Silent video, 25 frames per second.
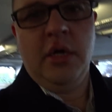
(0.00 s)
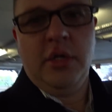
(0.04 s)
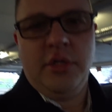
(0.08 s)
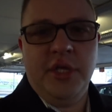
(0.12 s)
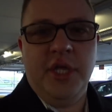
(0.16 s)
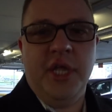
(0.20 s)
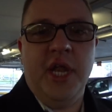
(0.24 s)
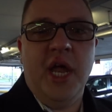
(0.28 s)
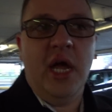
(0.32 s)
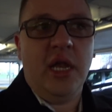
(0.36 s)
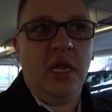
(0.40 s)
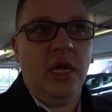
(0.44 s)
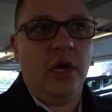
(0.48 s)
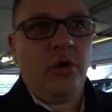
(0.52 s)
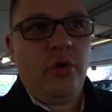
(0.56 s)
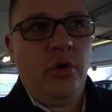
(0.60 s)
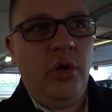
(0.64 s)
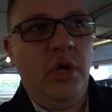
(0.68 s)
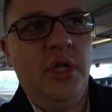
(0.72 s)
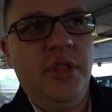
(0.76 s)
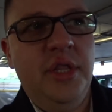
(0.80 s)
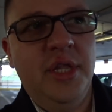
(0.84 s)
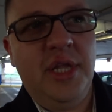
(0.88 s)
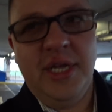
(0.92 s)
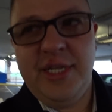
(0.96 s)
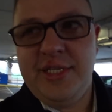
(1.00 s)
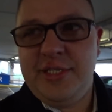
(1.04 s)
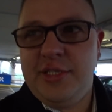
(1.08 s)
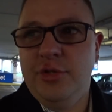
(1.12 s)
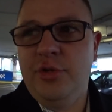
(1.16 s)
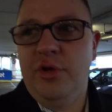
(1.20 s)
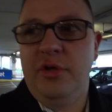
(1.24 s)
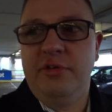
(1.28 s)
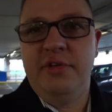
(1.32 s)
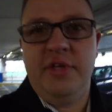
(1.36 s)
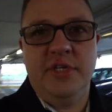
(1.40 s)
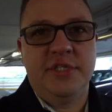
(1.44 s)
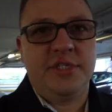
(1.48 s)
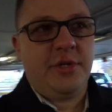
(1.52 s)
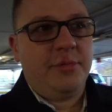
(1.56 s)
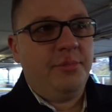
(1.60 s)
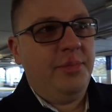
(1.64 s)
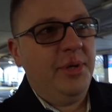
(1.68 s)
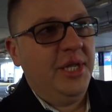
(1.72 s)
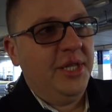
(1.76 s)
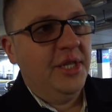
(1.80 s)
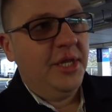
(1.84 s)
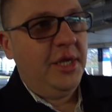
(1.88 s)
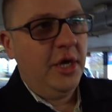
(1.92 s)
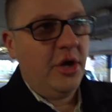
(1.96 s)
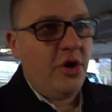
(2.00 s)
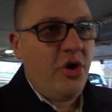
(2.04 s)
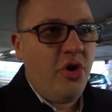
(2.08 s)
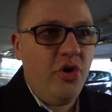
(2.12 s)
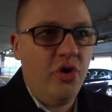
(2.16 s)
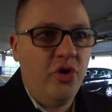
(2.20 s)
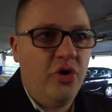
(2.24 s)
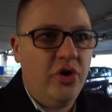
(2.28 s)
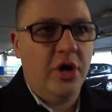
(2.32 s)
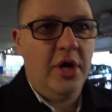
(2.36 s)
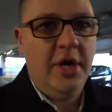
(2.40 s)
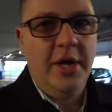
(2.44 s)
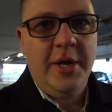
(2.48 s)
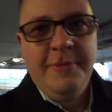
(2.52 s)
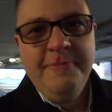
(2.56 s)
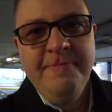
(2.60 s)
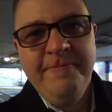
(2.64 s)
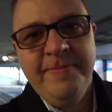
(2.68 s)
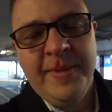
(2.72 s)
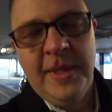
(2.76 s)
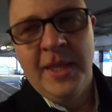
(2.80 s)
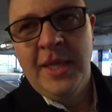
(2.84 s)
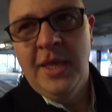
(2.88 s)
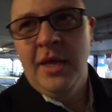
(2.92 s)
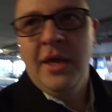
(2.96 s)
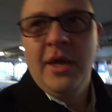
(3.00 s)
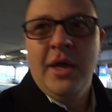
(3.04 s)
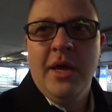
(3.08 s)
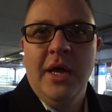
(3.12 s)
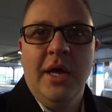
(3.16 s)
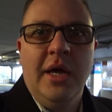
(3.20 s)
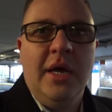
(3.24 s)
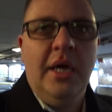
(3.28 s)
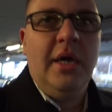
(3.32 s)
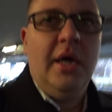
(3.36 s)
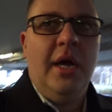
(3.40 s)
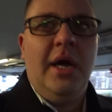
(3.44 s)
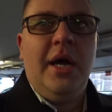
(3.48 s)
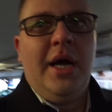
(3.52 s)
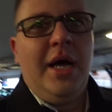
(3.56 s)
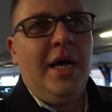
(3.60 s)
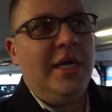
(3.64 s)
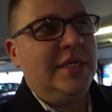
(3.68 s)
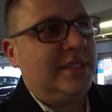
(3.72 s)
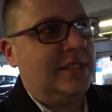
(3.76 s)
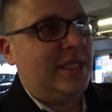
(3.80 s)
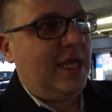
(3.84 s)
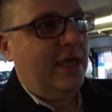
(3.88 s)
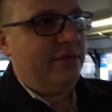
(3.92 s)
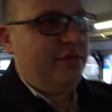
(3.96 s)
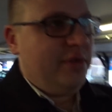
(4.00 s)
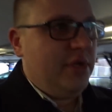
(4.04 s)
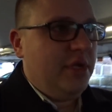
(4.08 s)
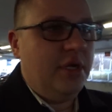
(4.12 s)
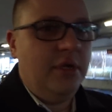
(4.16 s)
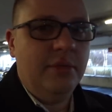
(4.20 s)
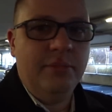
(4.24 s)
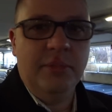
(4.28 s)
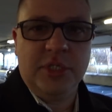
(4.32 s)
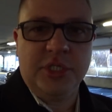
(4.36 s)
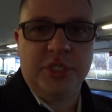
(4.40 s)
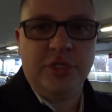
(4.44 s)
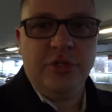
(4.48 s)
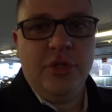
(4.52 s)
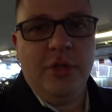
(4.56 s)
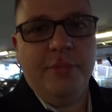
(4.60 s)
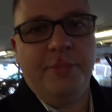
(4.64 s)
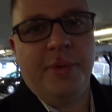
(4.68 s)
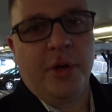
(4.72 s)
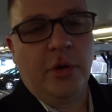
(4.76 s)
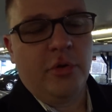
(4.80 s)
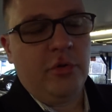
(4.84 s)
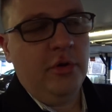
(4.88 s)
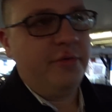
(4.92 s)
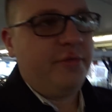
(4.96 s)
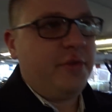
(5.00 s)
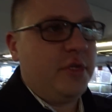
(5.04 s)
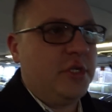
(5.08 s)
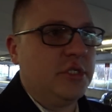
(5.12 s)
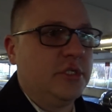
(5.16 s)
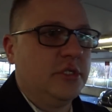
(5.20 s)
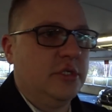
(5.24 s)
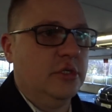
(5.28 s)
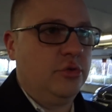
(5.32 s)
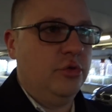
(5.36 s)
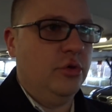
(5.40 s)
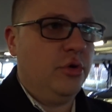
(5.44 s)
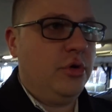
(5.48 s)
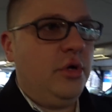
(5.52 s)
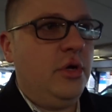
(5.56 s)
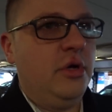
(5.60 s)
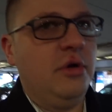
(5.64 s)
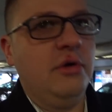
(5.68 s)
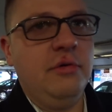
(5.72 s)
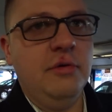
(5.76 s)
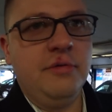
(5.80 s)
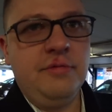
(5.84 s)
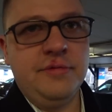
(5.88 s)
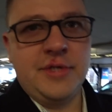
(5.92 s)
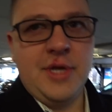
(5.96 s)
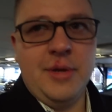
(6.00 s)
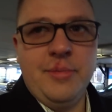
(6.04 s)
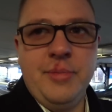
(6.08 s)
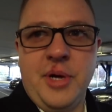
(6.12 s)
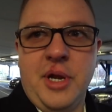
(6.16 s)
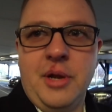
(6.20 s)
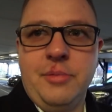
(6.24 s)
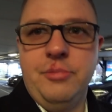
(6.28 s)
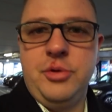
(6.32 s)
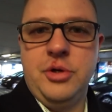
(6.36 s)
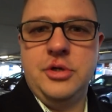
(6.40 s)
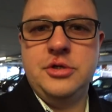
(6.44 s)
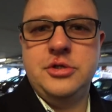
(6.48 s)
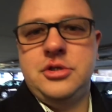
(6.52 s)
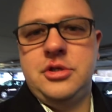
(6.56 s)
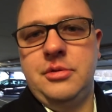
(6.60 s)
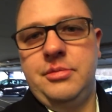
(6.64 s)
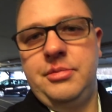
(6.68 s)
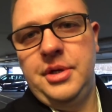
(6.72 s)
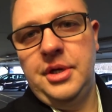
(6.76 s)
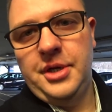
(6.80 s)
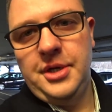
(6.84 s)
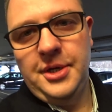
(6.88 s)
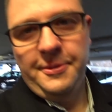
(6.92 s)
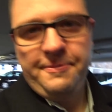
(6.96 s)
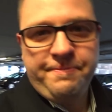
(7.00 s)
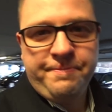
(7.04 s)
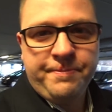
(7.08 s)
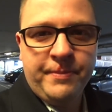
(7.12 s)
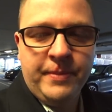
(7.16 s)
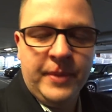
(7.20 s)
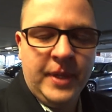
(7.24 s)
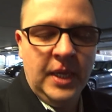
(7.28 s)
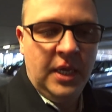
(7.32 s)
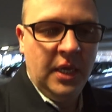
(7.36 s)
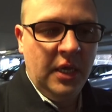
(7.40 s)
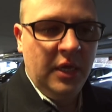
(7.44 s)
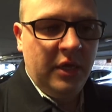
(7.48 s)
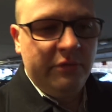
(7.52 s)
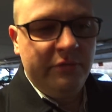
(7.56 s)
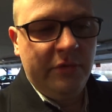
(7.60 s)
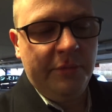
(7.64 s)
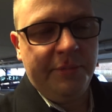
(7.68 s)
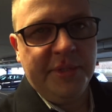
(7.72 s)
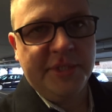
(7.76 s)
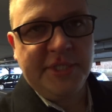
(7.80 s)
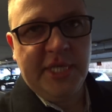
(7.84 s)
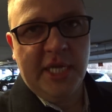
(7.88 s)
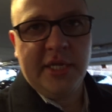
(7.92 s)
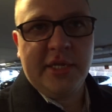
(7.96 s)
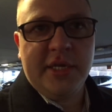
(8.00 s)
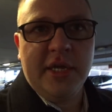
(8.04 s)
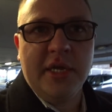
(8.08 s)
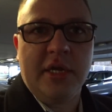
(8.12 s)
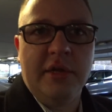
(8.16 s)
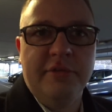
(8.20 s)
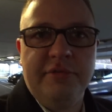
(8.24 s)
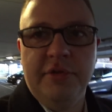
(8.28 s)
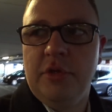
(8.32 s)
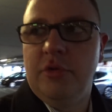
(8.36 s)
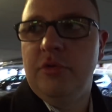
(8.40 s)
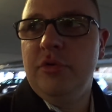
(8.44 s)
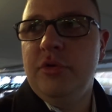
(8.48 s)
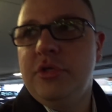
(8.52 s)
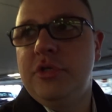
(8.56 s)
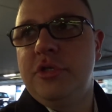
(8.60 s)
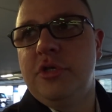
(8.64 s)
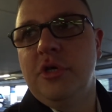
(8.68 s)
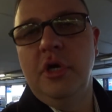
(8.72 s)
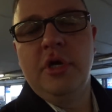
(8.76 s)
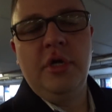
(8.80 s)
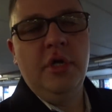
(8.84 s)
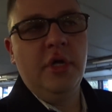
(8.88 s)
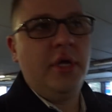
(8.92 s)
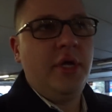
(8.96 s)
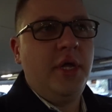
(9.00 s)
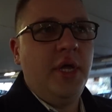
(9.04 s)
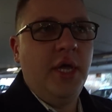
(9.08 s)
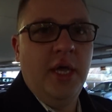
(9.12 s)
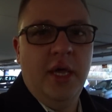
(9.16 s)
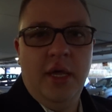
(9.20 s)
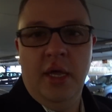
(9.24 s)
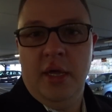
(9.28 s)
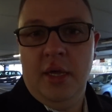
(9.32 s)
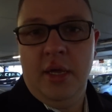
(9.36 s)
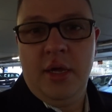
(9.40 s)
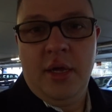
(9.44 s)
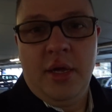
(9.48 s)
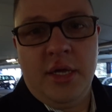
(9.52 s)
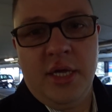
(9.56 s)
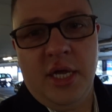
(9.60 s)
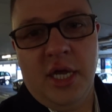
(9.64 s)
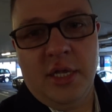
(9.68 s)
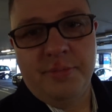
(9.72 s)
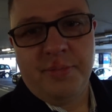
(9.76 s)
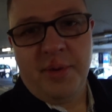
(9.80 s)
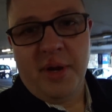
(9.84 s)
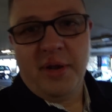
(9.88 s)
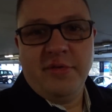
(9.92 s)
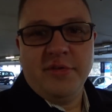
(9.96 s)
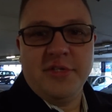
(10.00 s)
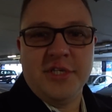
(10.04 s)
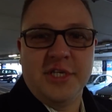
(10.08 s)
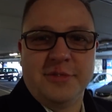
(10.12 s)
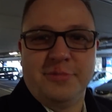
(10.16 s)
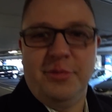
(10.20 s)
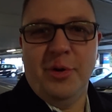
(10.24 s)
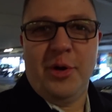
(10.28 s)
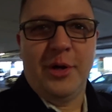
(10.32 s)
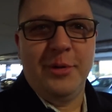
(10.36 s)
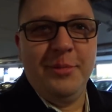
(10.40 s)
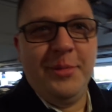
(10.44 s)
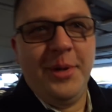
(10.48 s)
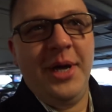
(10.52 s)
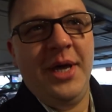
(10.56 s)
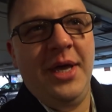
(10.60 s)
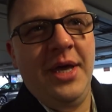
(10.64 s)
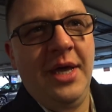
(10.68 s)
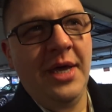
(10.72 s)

нереально холодно, ледяной ветер, блин. Фух. Оставил машину на парковке, сейчас иду в сам аэропорт, чтобы выпить Санькой кофейку еще и отправить их с Богом.